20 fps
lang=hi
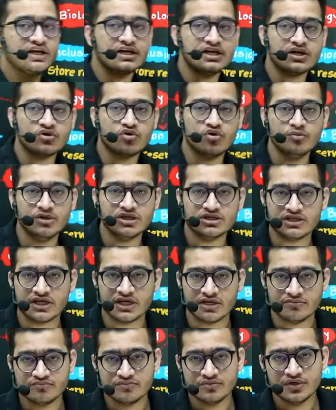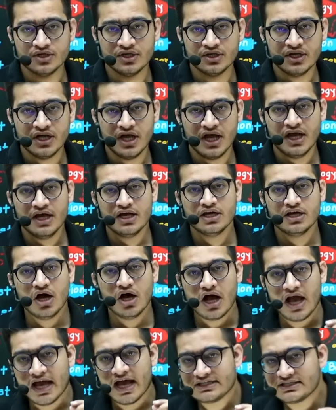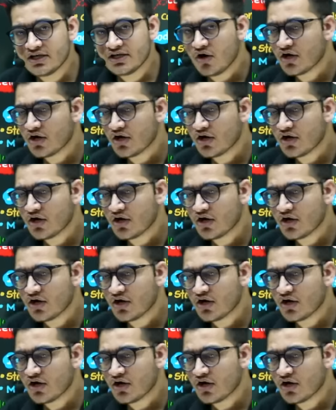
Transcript: देखने को मिलते हैं ऐसे